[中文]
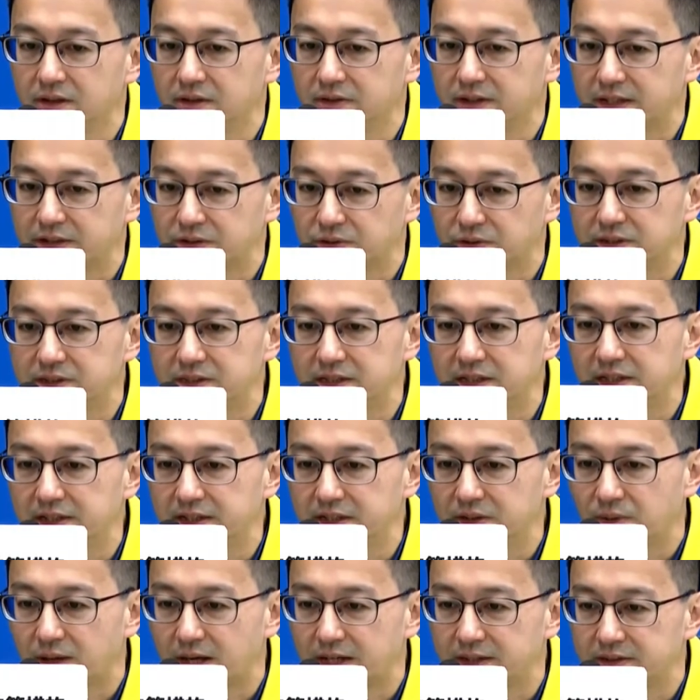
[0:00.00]
哦，那有一些
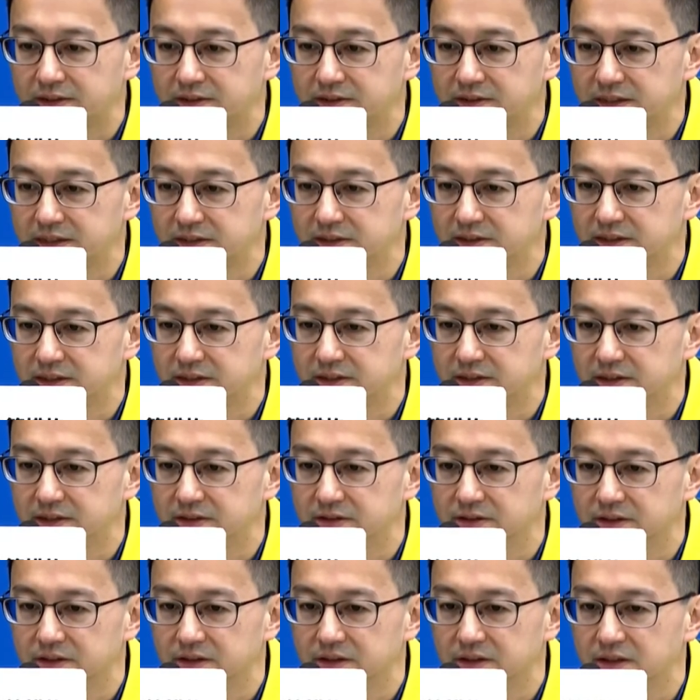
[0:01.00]
例外的情形的
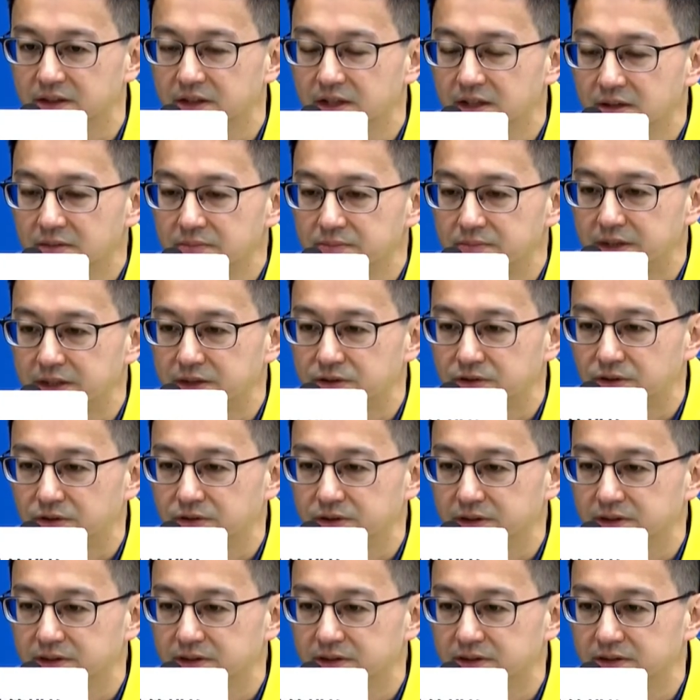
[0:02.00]
这个每
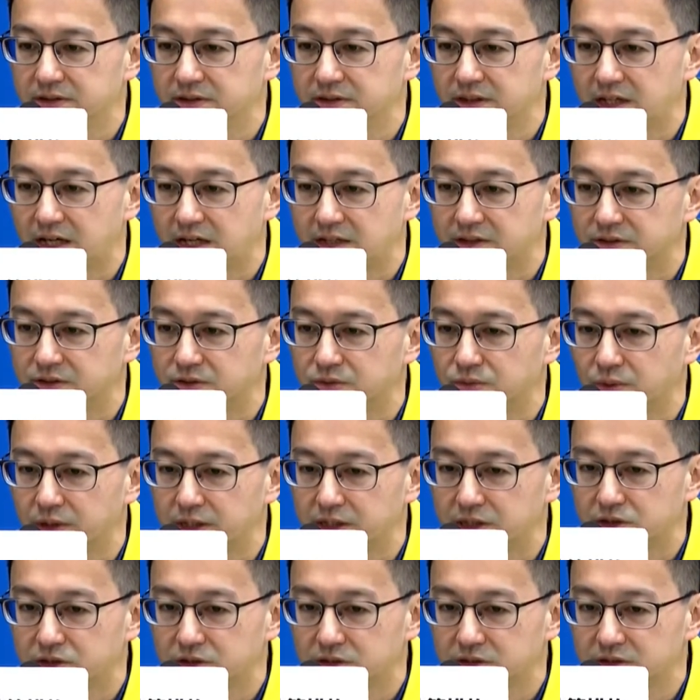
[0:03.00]
周一次仍然是
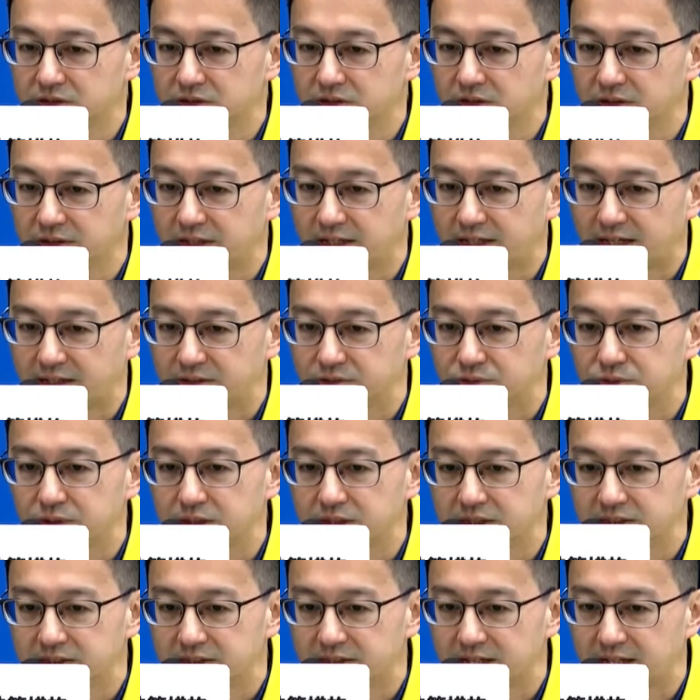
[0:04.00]
维持哈，那两
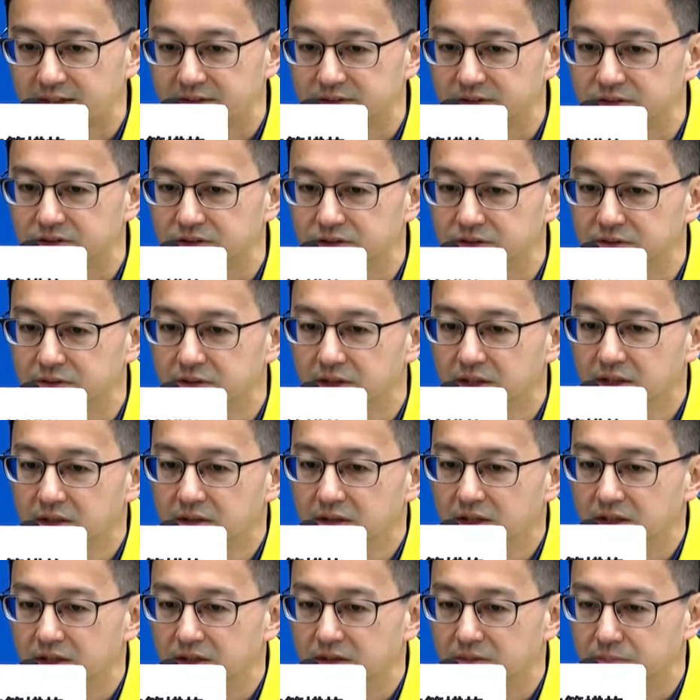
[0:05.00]
岁以下则是
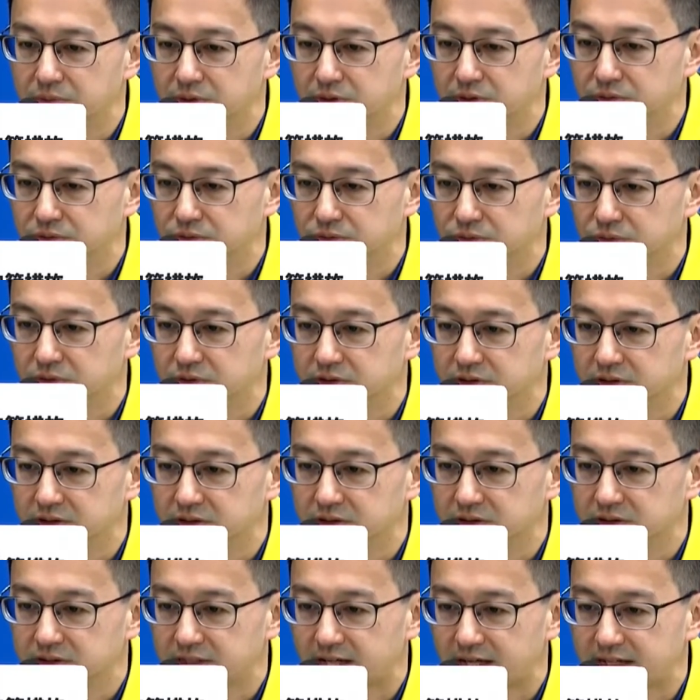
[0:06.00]
呃不用做这
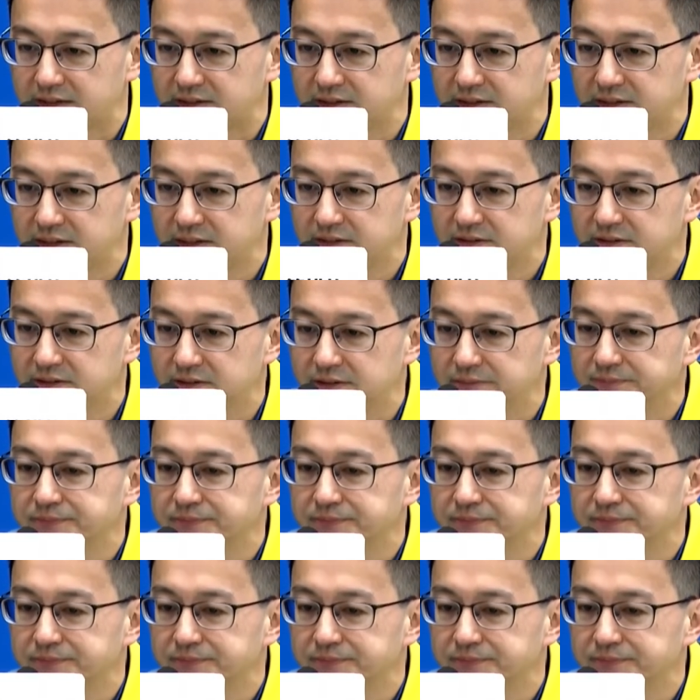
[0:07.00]
个筛检。